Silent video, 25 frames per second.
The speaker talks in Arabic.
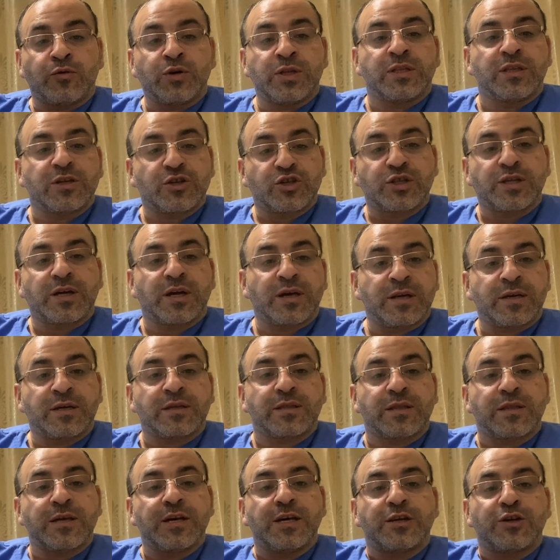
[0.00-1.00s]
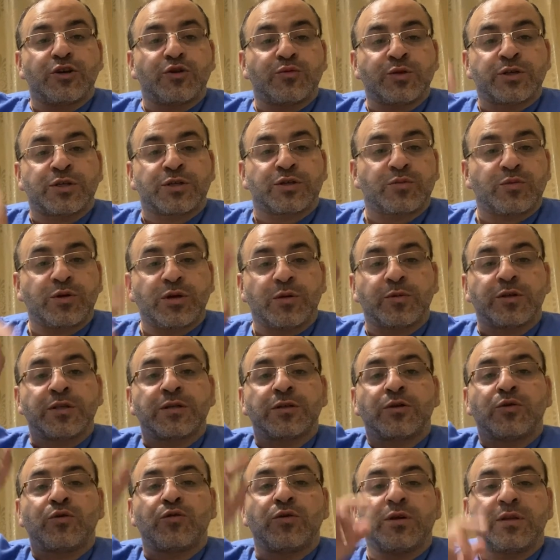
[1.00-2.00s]
انت اشتغلت ثاني يوم الصبح
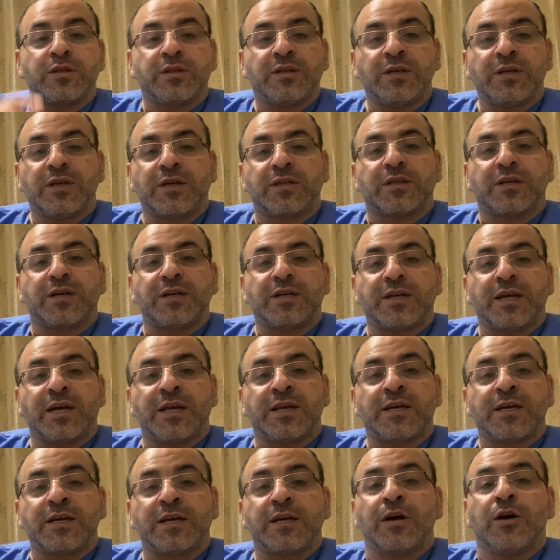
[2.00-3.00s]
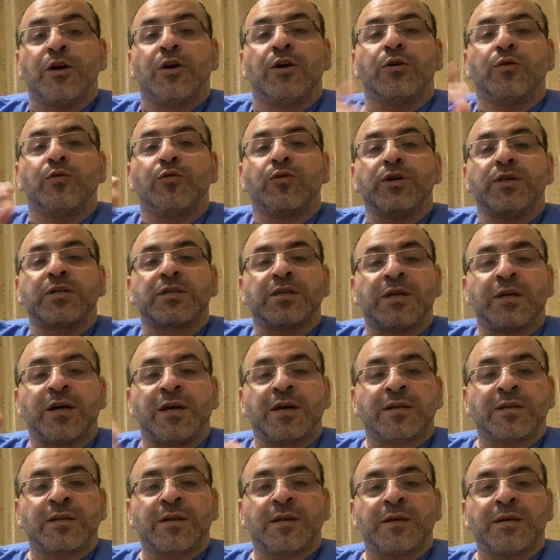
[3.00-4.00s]
بتصير كل الدنيا ترن عليك وانسى
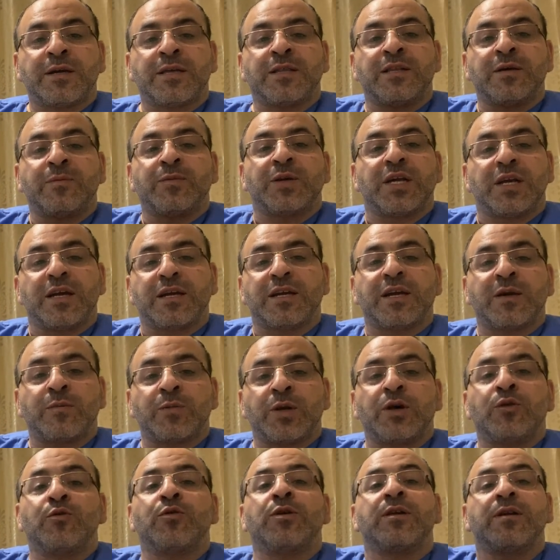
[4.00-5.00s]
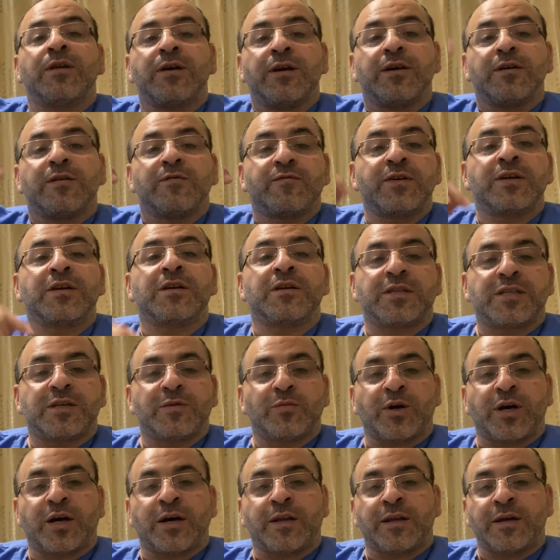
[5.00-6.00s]
العرض اللي قدمنا لك اياه من الاول في راتب
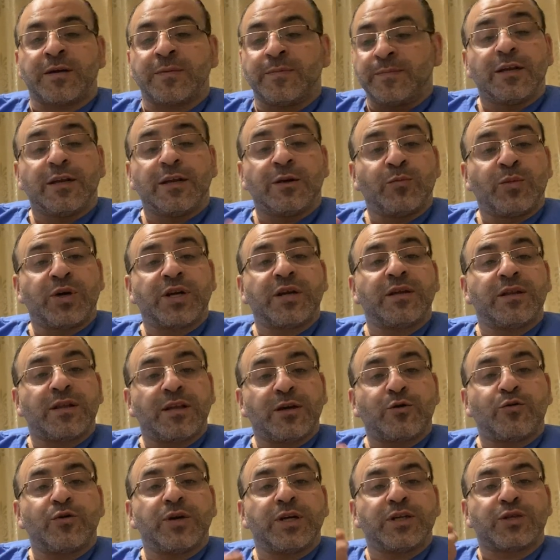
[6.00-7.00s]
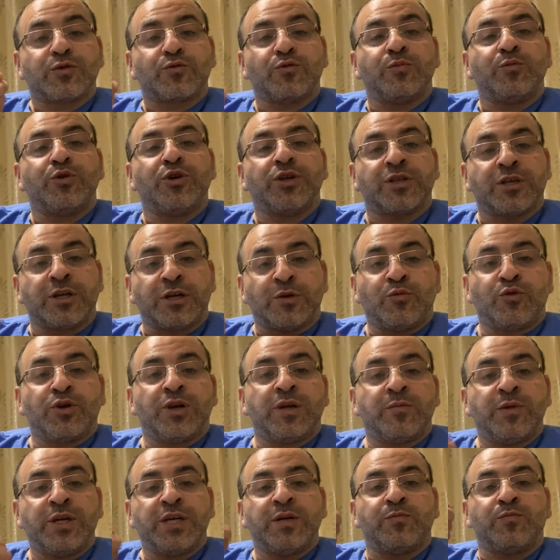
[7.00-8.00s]
اعلى المريض الكويس والمحترم
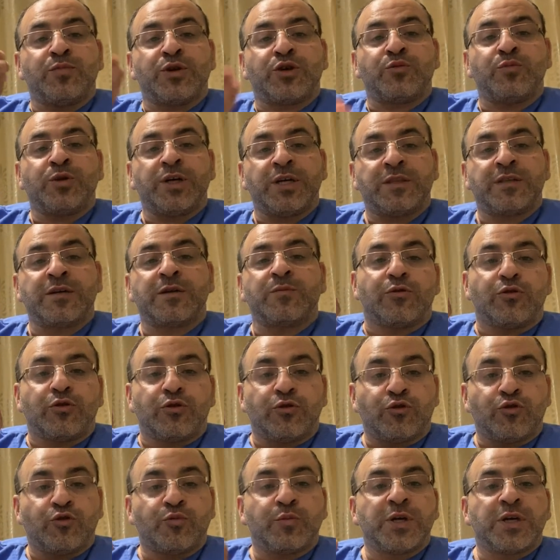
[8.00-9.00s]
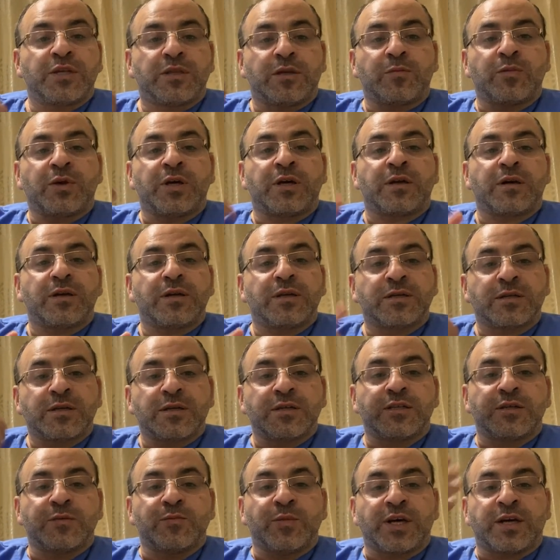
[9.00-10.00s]
واللي بحبك وبحترمك وبكتب لرئيس
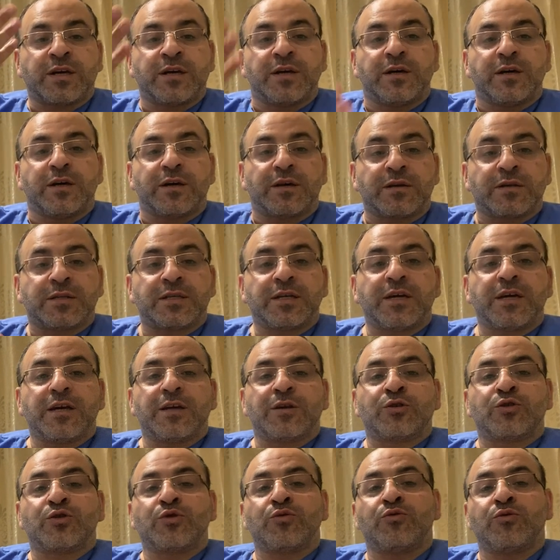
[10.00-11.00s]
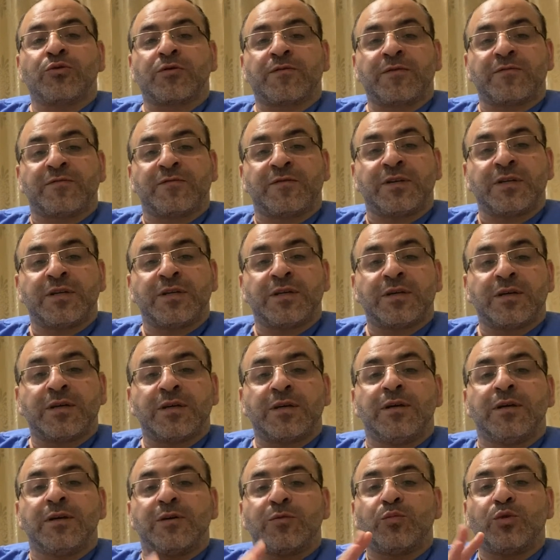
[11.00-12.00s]
قسمك رسائل شكر فيك
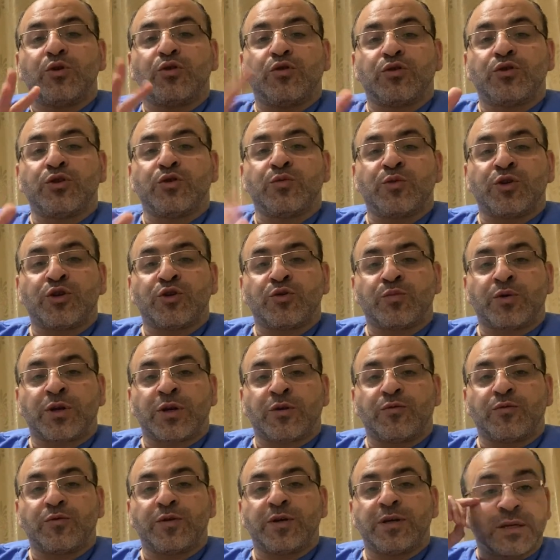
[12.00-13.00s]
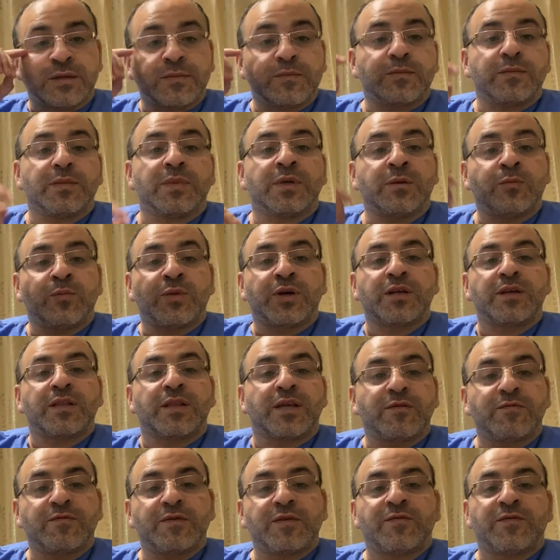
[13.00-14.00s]
بقعد يومين وبروح المريض
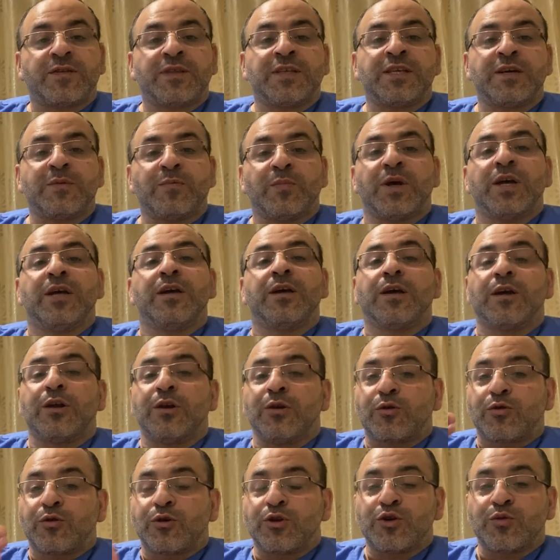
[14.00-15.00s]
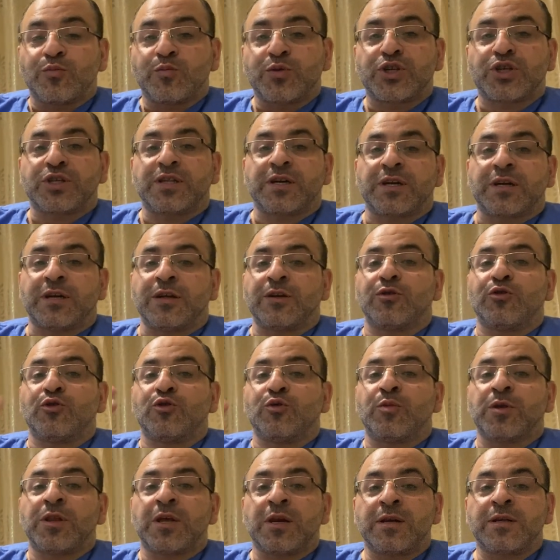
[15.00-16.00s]
خفيف الدم اللي كل يوم بيشتكي
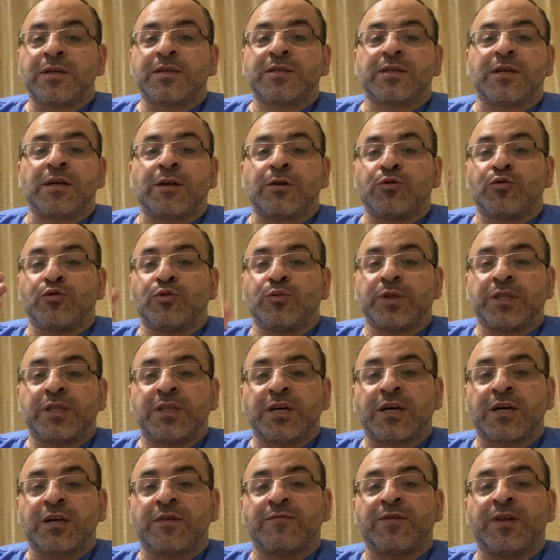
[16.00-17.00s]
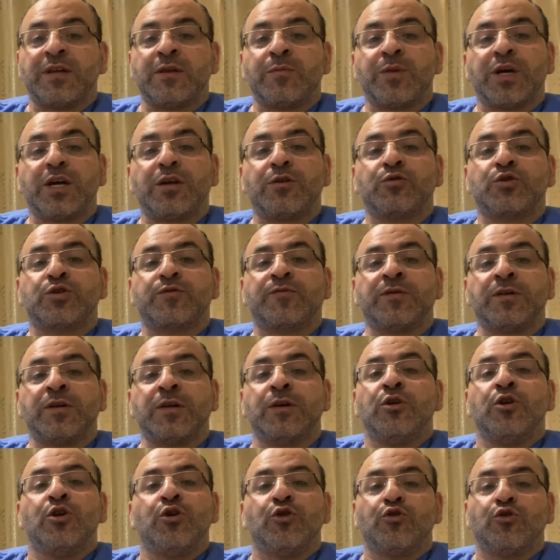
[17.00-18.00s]
وبضل يسال وبتدخل في اللي ما إلوش فيه
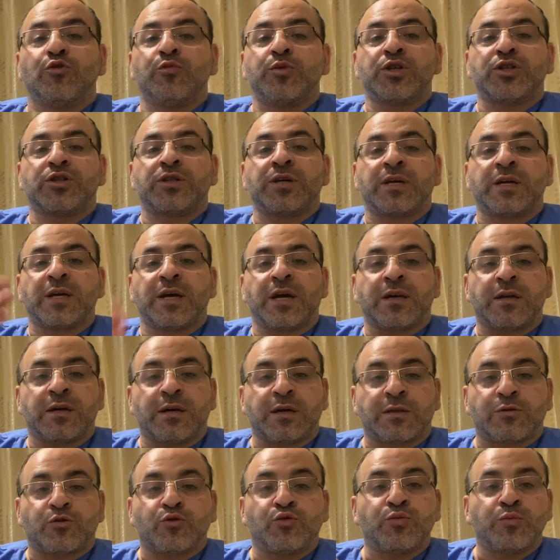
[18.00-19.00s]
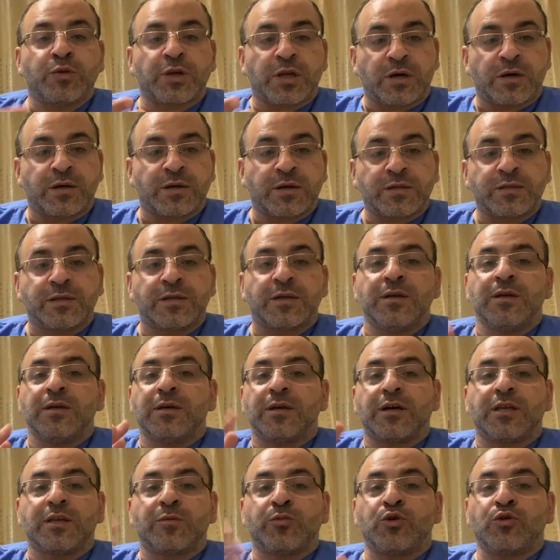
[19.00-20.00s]
وبيشتكي على طوب الارض
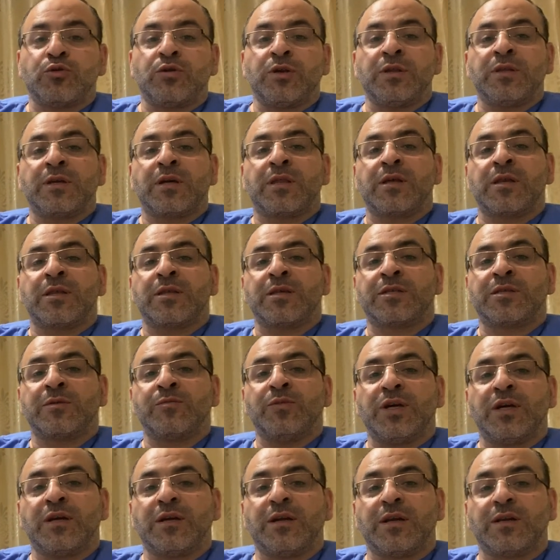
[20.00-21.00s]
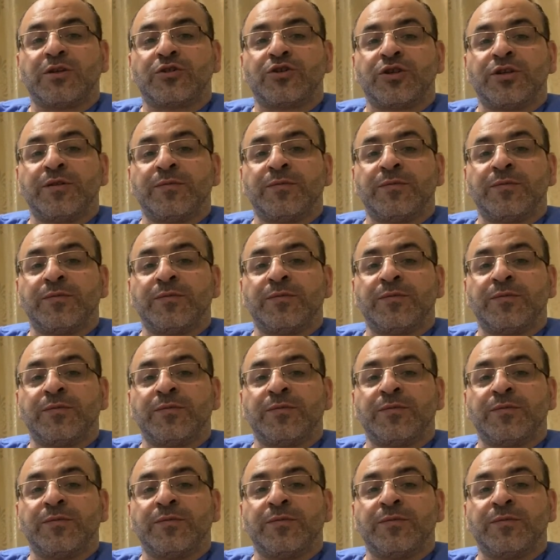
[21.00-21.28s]
هذا بقعد عندك ثلاثة اسابيع اقل شيء